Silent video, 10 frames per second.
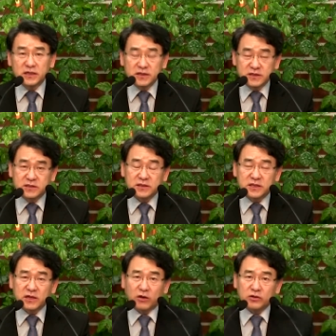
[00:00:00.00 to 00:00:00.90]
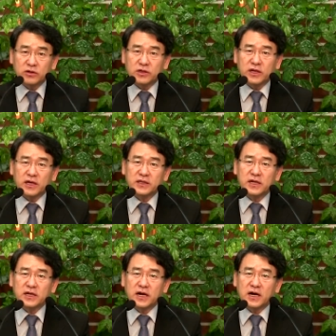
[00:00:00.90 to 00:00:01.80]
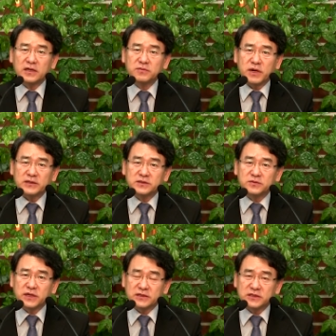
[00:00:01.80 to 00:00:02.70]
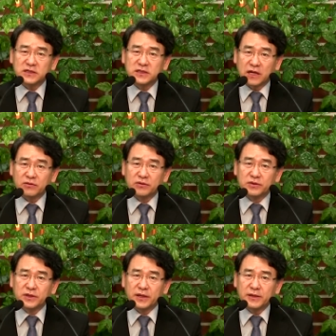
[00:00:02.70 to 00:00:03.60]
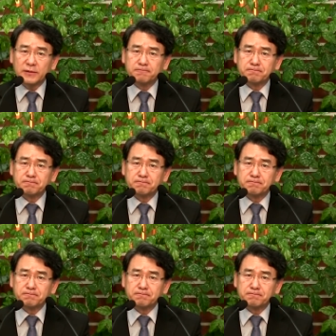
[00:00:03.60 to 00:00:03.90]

있을 때 어떻게 해야 될까 하는 말씀을 같이 나눴는데